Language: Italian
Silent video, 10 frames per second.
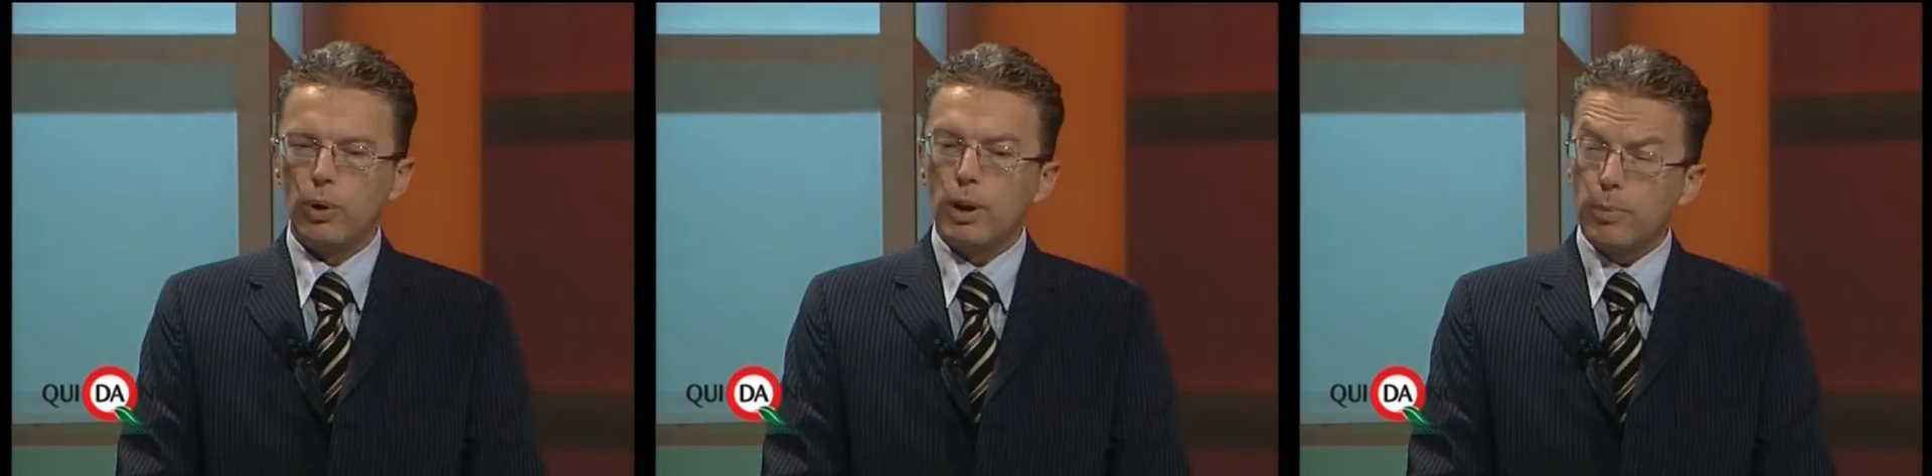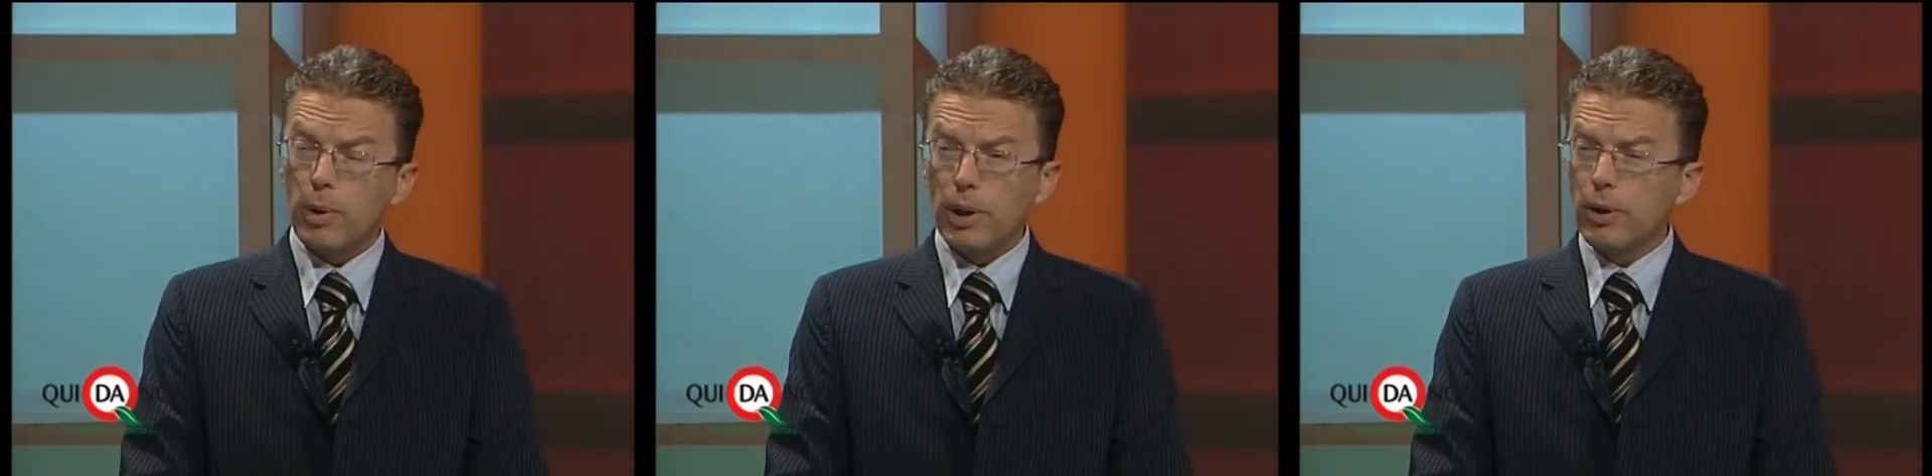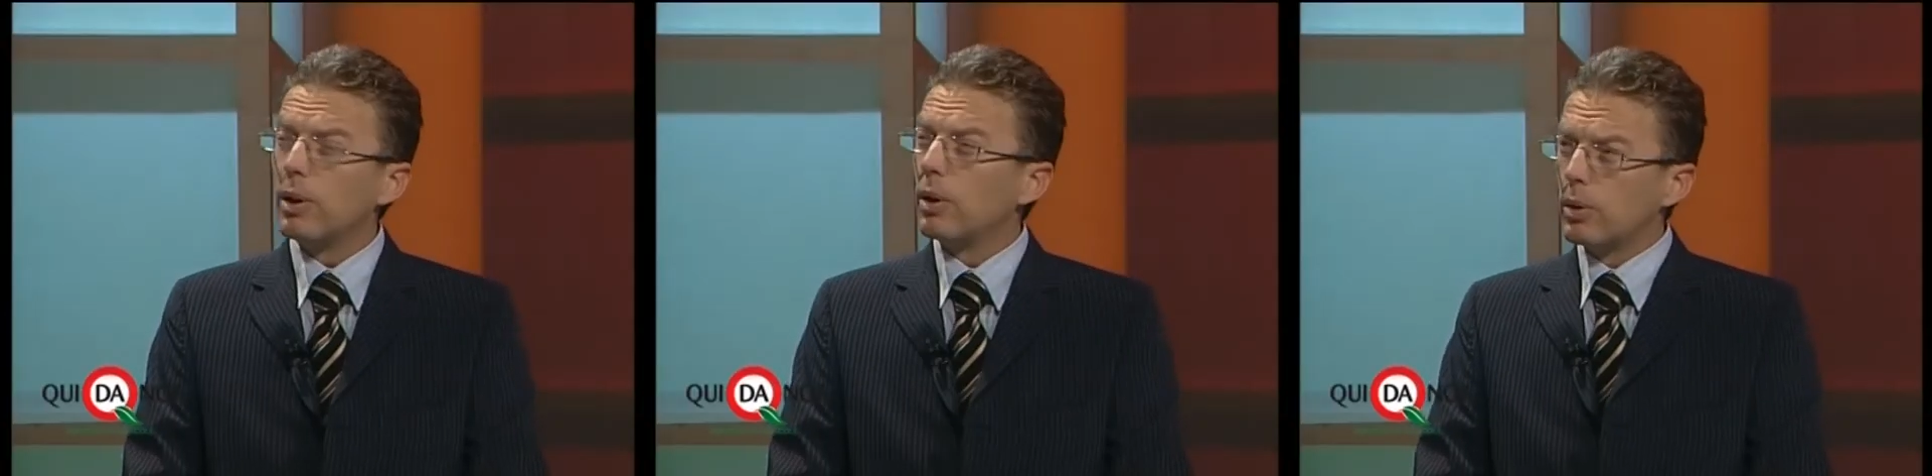
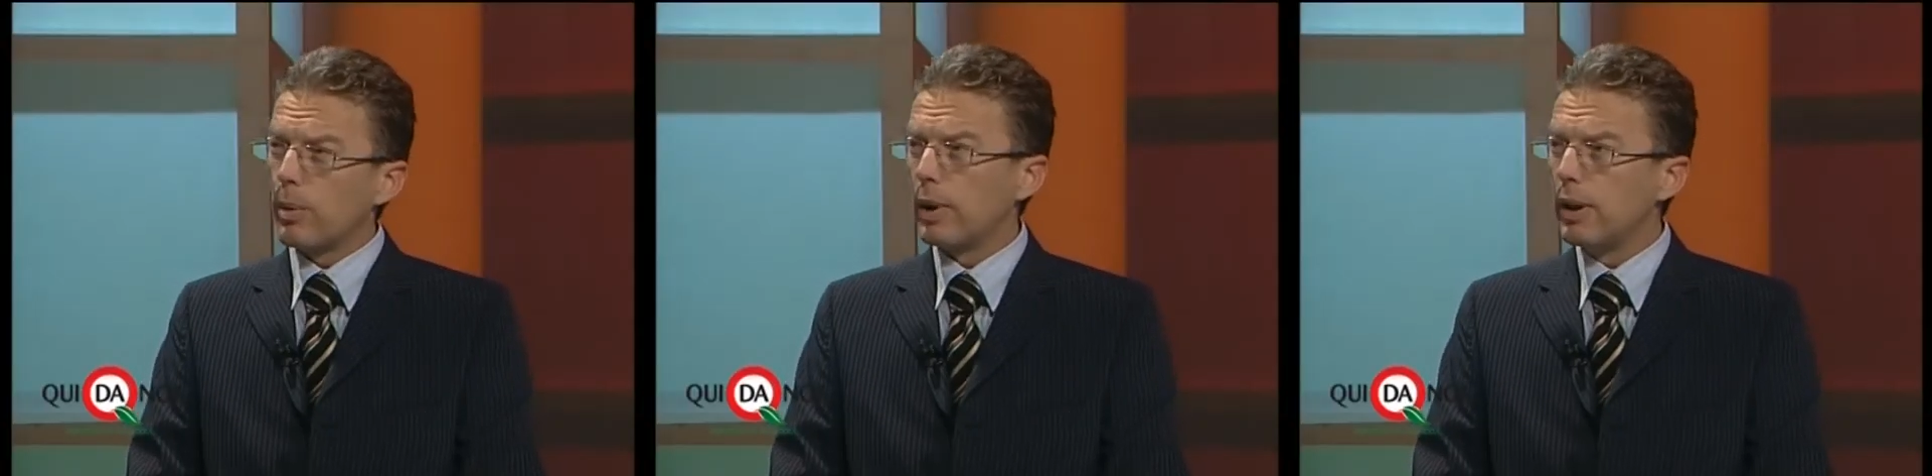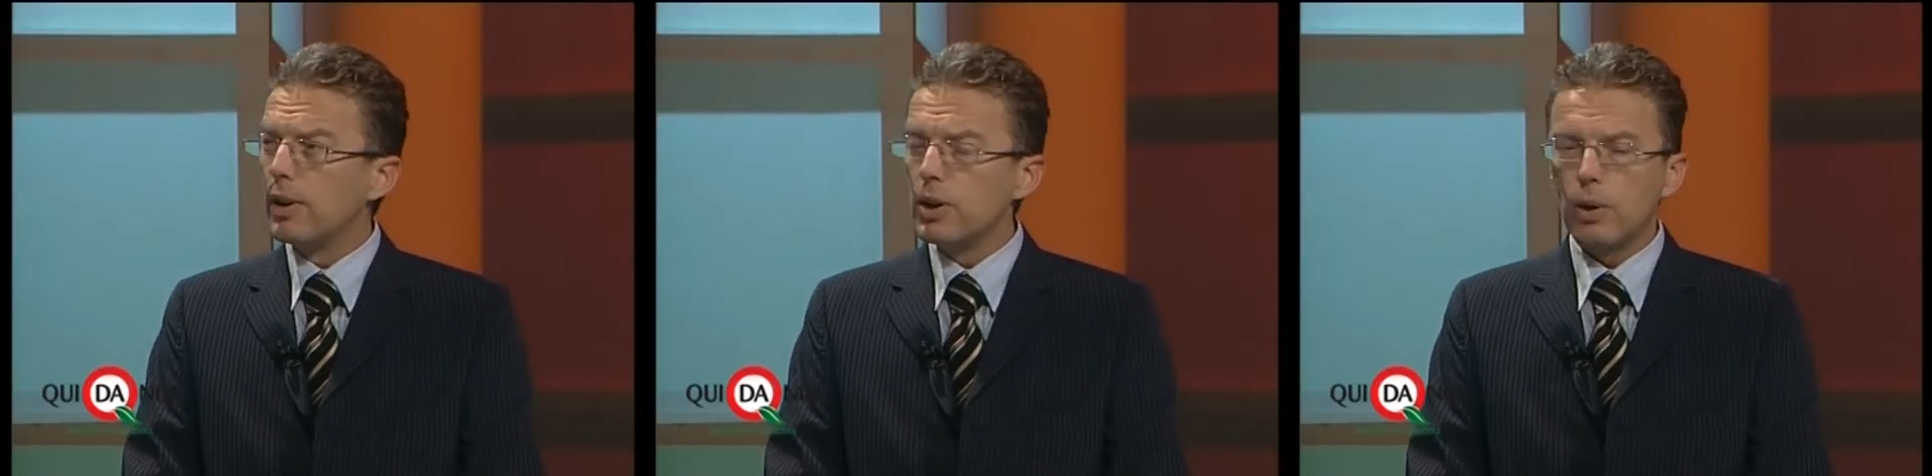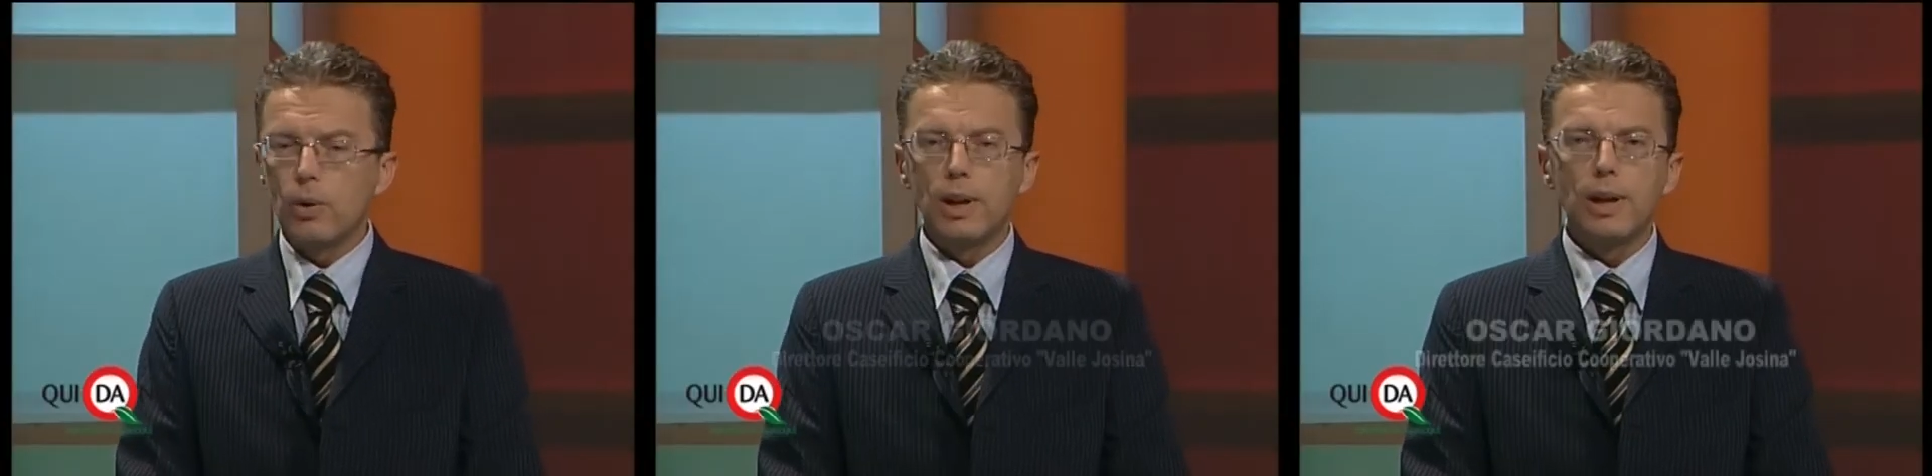inasprimento delle normative
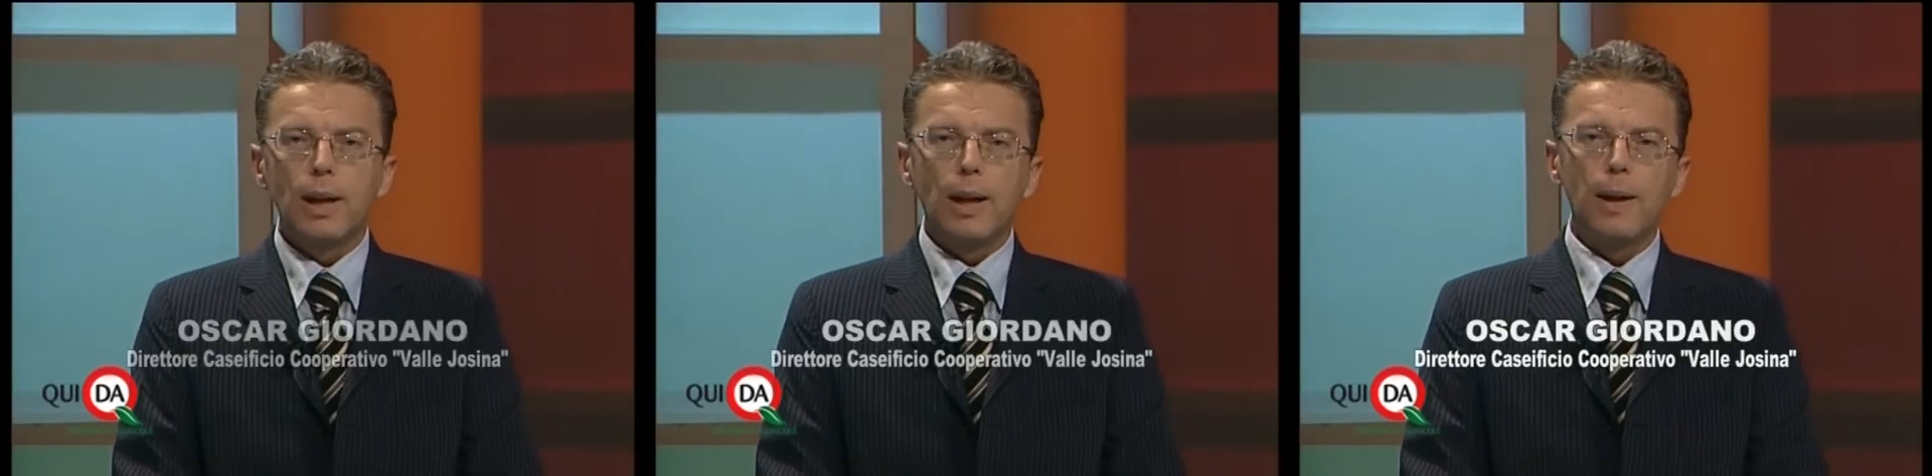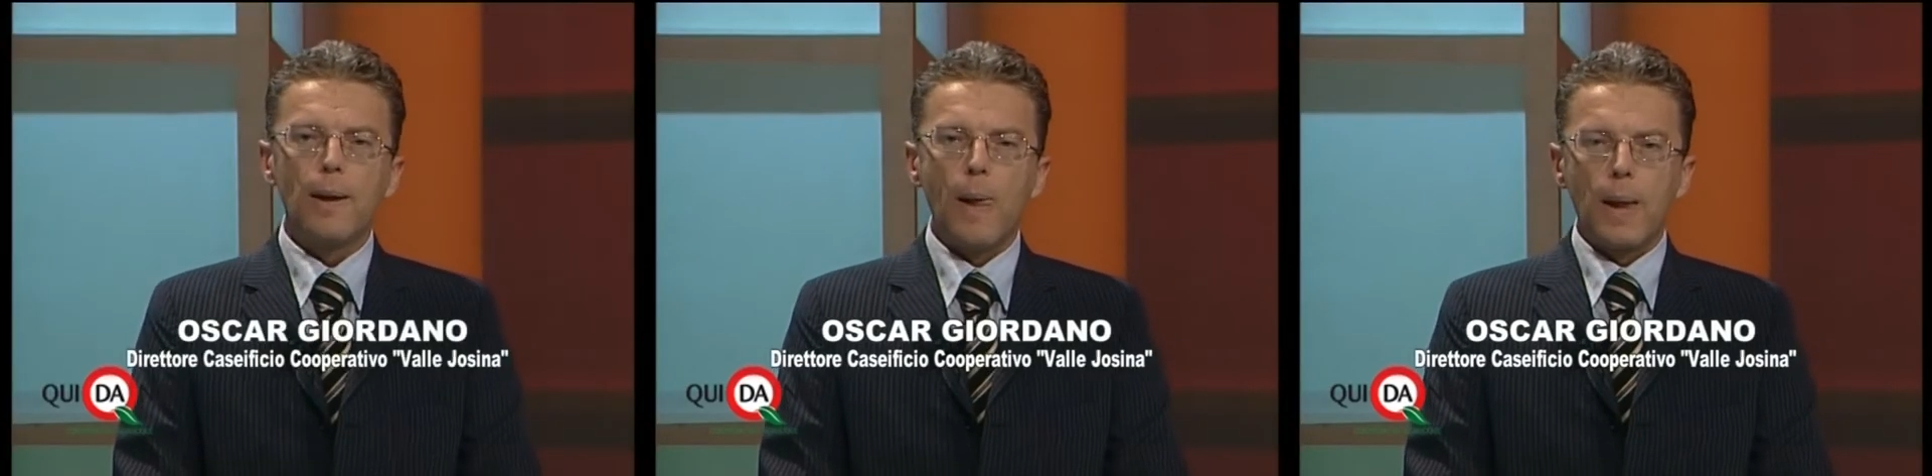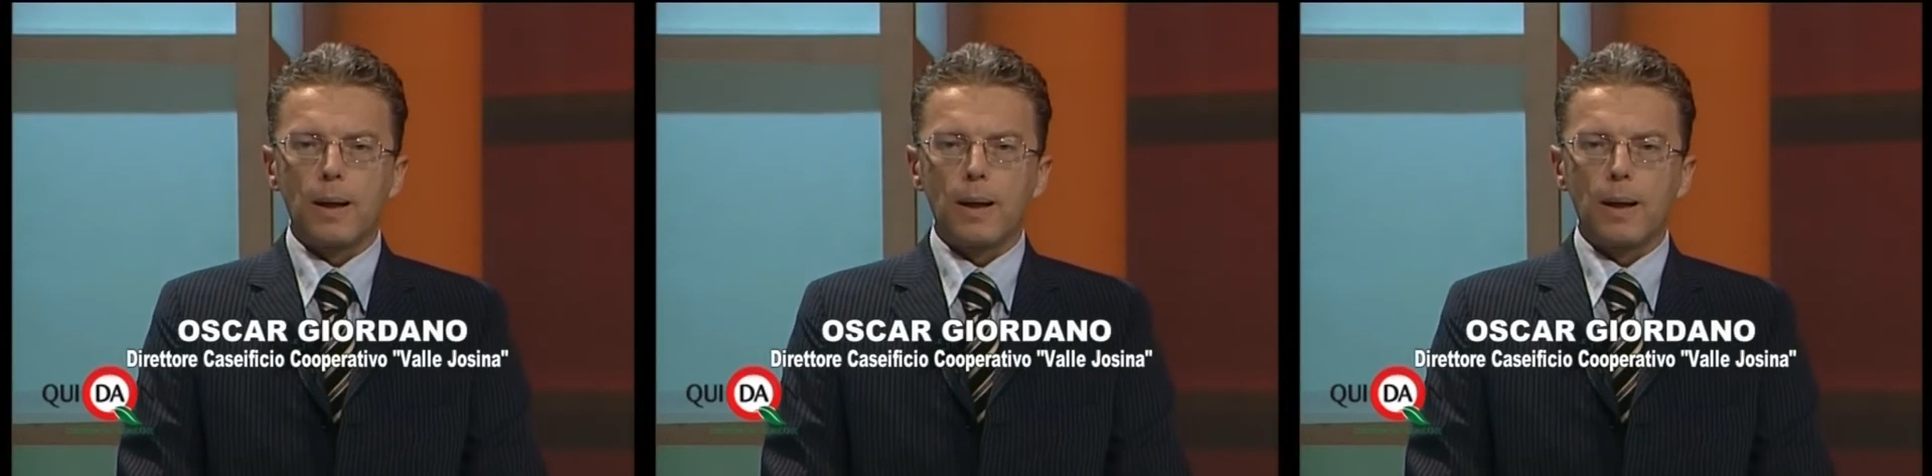igienico-sanitarie